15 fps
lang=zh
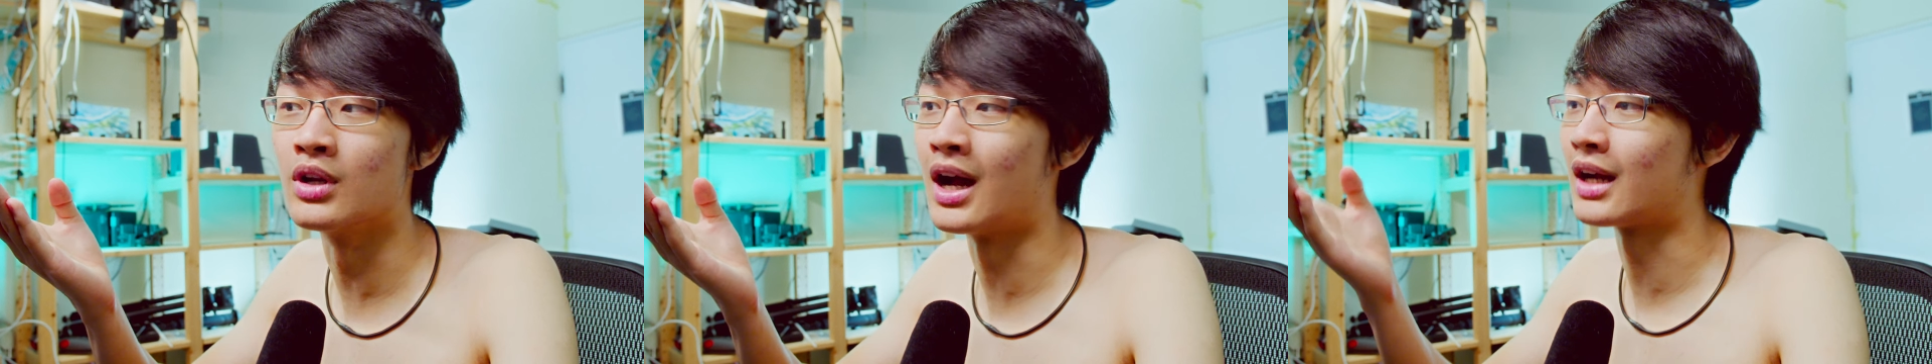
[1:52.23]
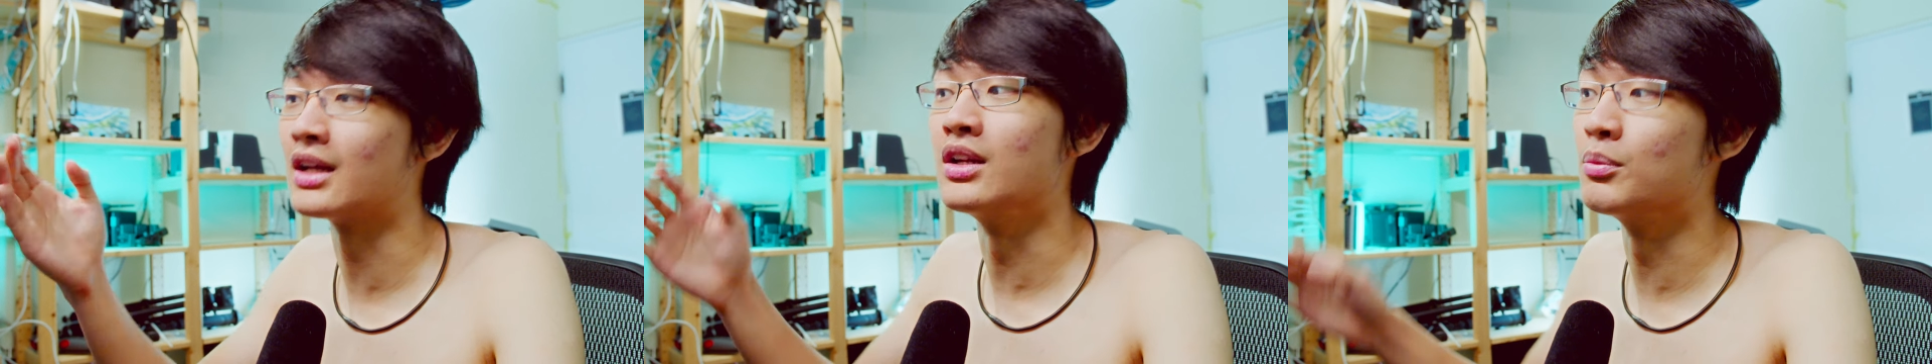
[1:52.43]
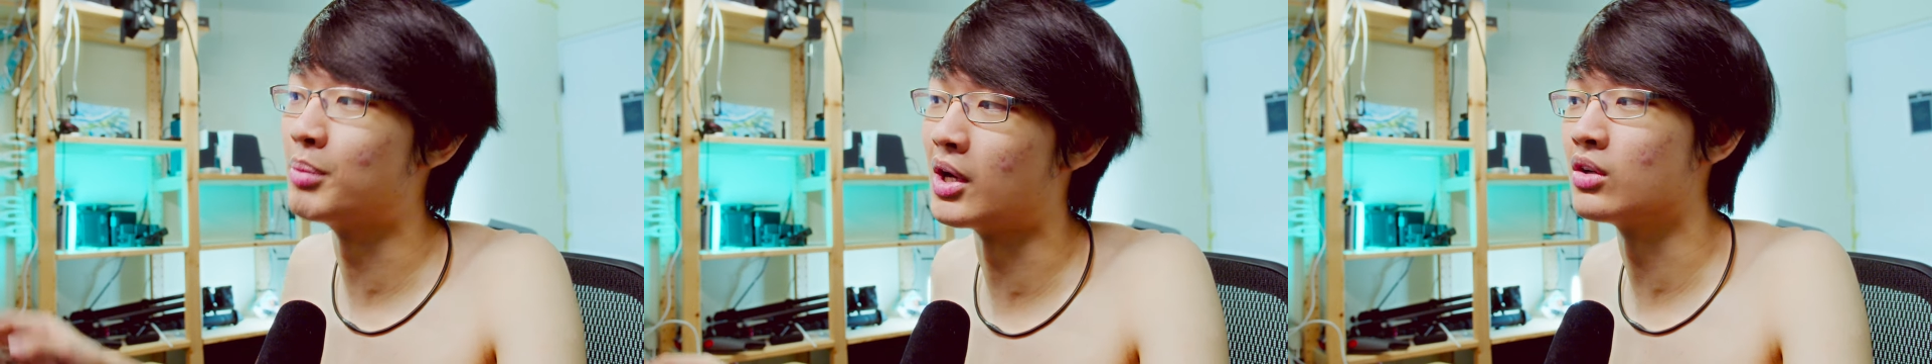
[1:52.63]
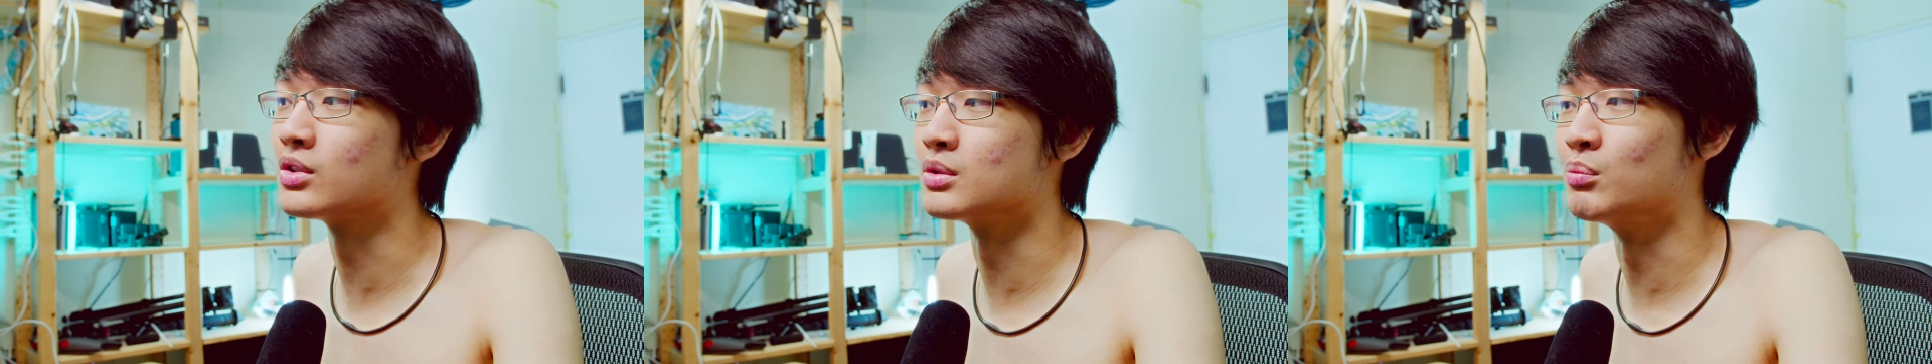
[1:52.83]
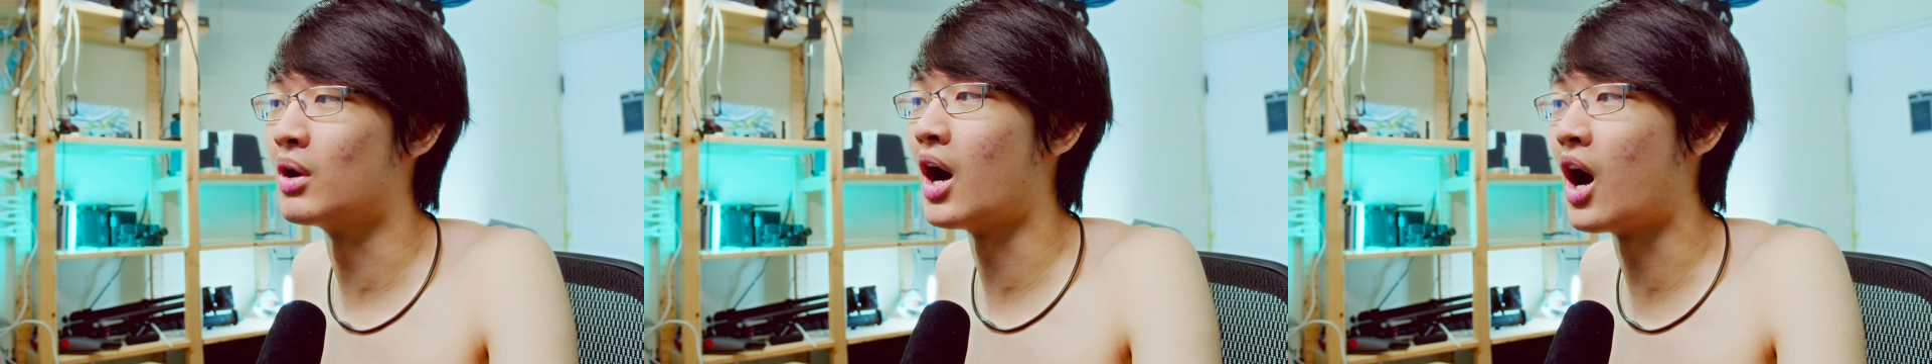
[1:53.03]
它可能跑到
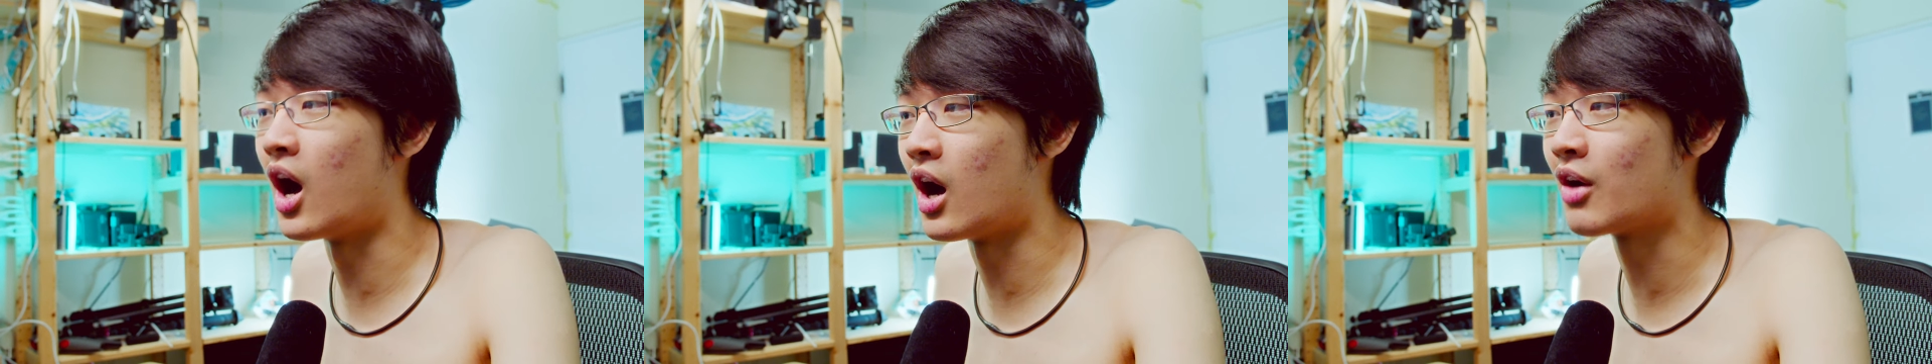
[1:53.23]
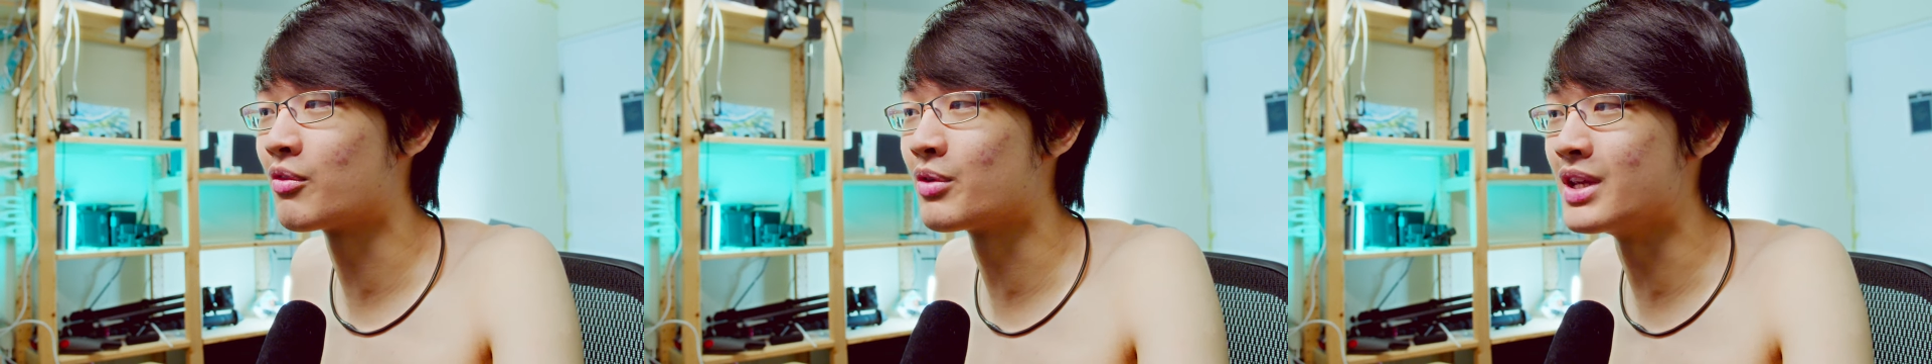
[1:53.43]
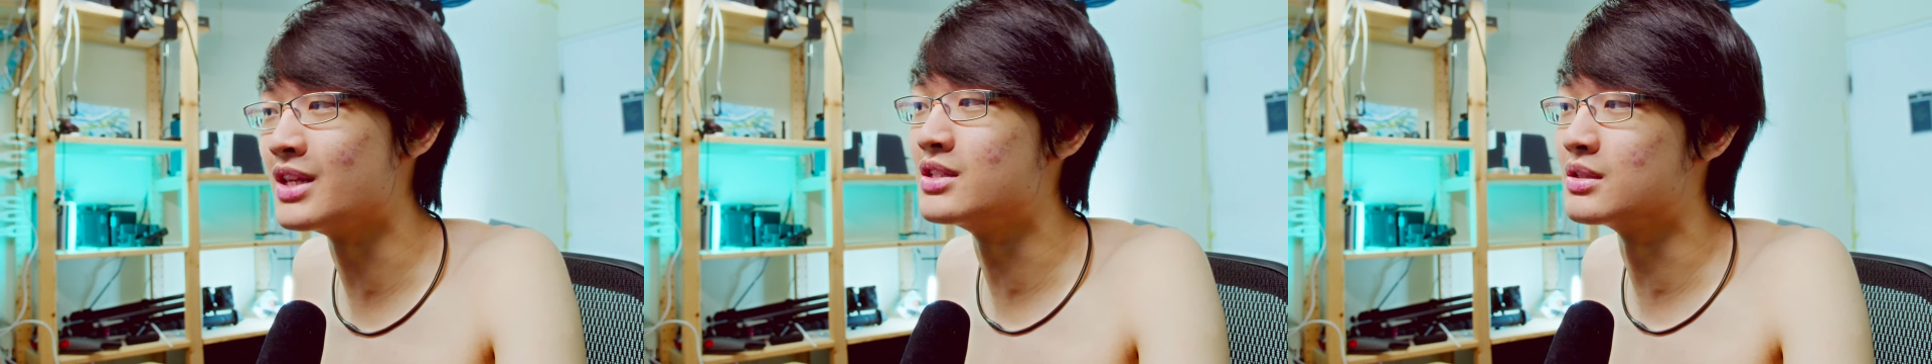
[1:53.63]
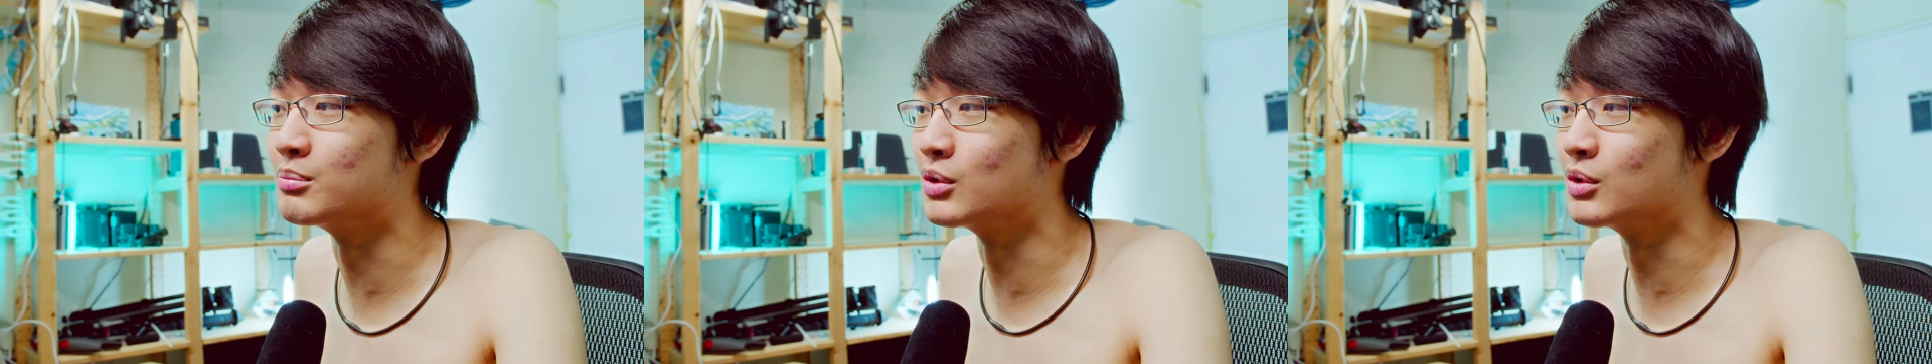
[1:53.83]
什么 R E 什